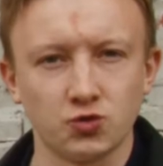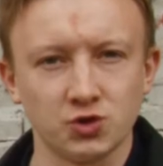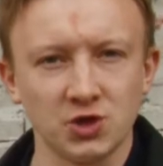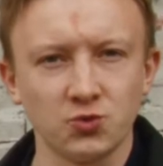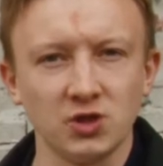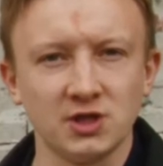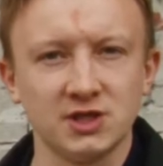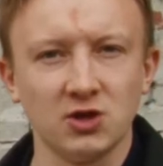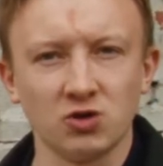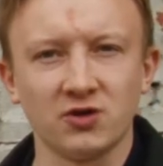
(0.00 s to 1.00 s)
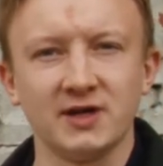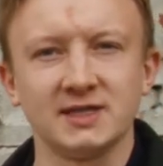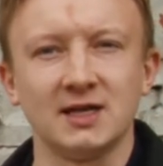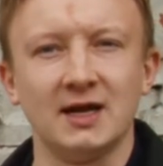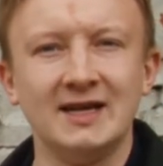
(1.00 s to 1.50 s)
эту тему, и до зеленого,
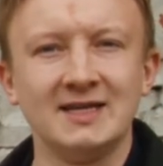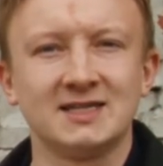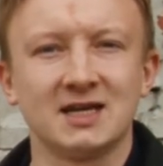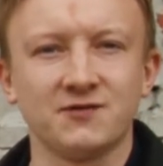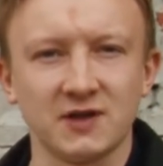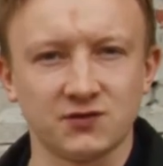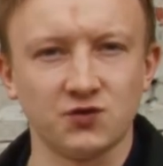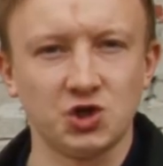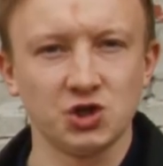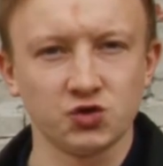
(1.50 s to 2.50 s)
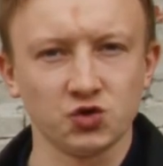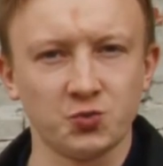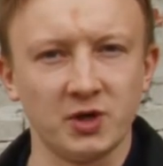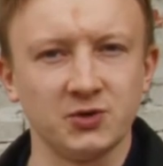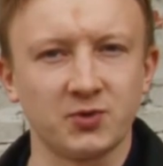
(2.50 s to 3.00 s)
если соответствующие
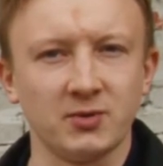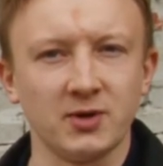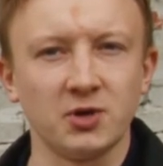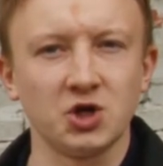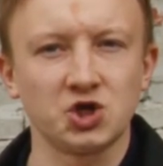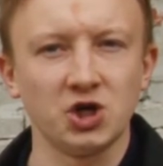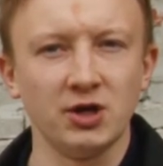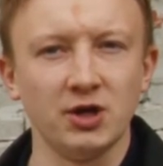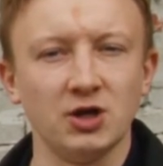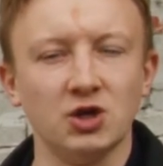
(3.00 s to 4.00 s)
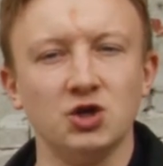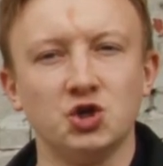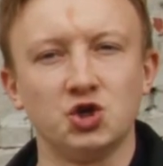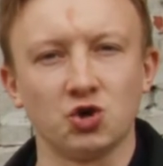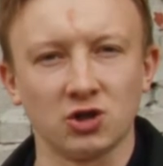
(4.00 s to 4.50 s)
службы эти проблемы решили, или
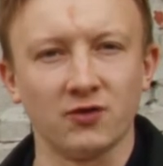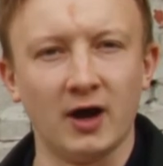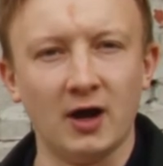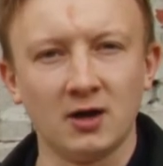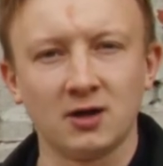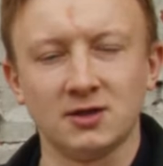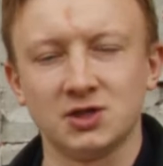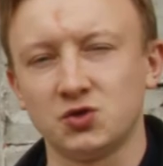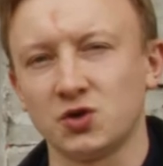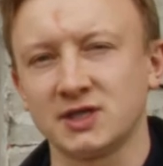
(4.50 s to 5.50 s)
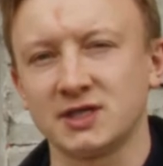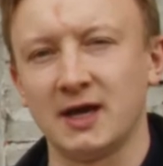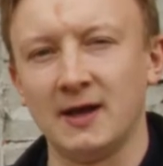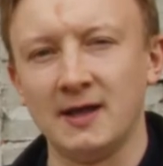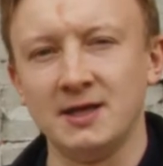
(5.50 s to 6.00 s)
черного, когда
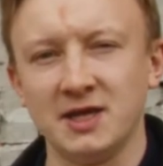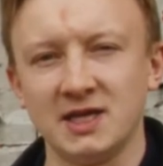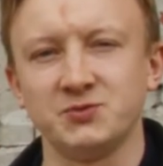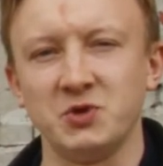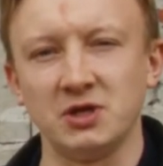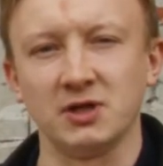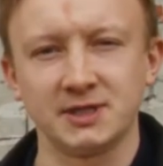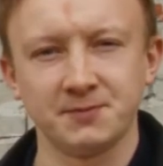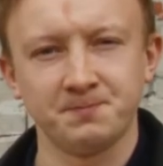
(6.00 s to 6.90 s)
ситуация не изменилась.